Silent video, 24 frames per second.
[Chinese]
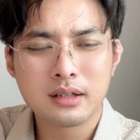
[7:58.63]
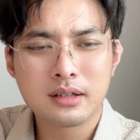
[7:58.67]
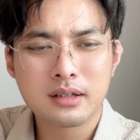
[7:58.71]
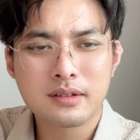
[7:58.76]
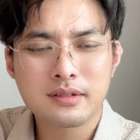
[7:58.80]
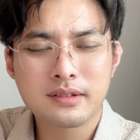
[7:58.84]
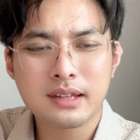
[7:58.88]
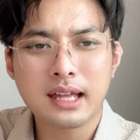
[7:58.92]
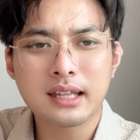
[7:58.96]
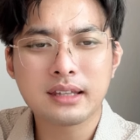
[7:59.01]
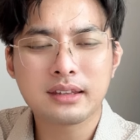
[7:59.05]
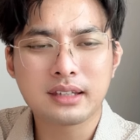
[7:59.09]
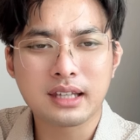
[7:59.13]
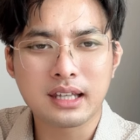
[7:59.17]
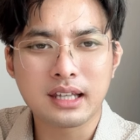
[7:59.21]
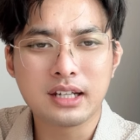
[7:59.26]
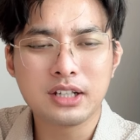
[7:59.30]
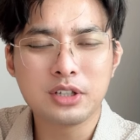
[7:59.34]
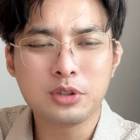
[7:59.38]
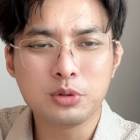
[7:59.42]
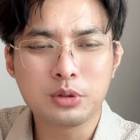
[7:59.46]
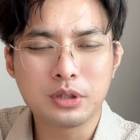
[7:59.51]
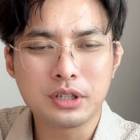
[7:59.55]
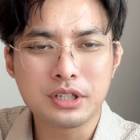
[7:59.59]
三
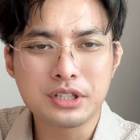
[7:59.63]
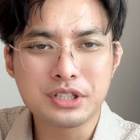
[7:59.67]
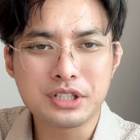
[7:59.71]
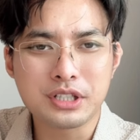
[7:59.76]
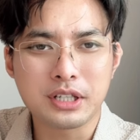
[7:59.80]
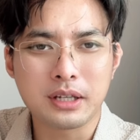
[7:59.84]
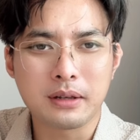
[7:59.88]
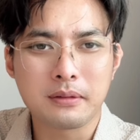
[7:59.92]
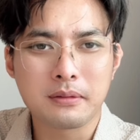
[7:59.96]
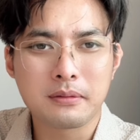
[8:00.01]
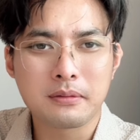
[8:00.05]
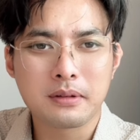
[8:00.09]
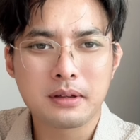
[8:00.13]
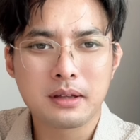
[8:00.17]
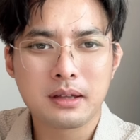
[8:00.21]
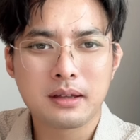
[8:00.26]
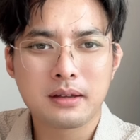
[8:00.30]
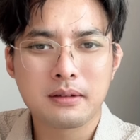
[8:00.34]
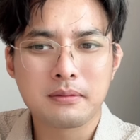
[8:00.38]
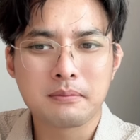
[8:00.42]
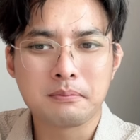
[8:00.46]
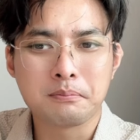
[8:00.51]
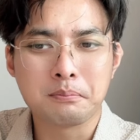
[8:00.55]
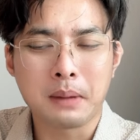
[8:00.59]
点六个亿
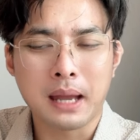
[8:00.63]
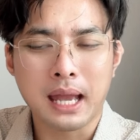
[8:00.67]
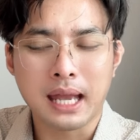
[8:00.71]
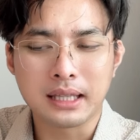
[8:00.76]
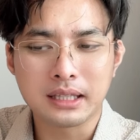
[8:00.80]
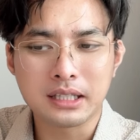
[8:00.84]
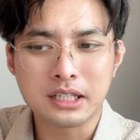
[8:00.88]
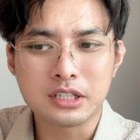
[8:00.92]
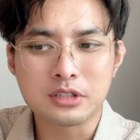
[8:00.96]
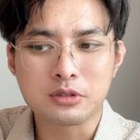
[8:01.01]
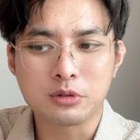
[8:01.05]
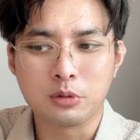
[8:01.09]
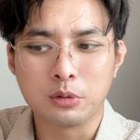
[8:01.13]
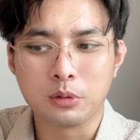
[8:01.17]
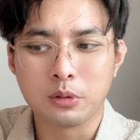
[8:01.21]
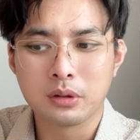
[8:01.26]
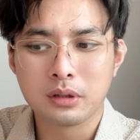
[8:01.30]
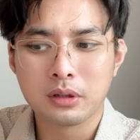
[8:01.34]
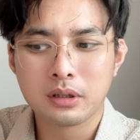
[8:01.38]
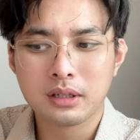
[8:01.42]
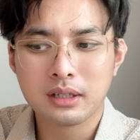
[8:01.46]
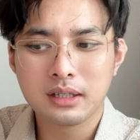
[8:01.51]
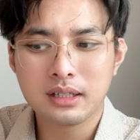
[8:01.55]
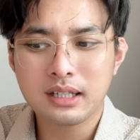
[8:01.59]
买那种
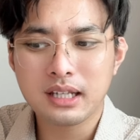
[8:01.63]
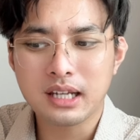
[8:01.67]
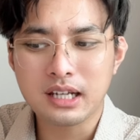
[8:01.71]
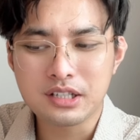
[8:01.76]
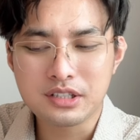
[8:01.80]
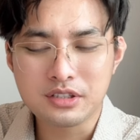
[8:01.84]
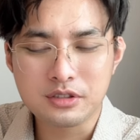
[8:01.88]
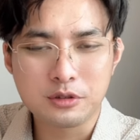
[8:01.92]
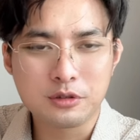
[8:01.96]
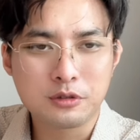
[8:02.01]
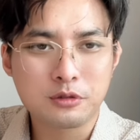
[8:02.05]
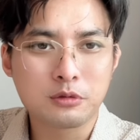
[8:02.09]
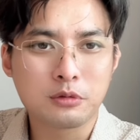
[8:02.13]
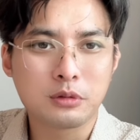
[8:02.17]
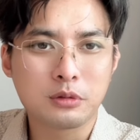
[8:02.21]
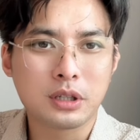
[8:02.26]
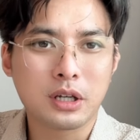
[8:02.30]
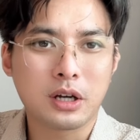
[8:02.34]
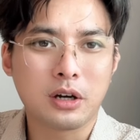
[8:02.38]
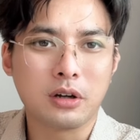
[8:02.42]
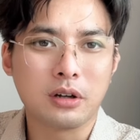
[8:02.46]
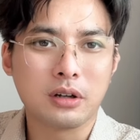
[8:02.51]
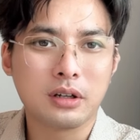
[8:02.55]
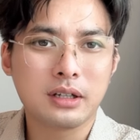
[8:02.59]
劣质塑
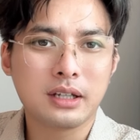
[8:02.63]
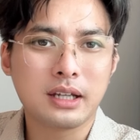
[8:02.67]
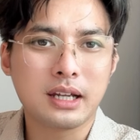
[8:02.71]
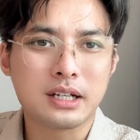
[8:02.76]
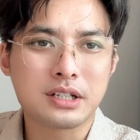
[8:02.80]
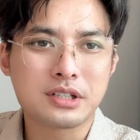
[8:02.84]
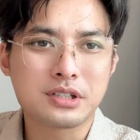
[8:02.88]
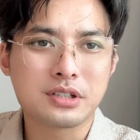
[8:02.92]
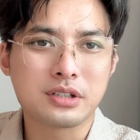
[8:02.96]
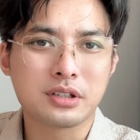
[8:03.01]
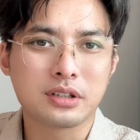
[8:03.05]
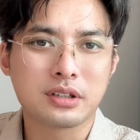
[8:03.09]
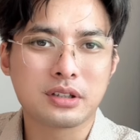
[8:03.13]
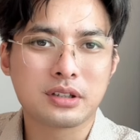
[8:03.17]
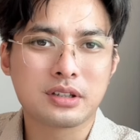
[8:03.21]
料、劣质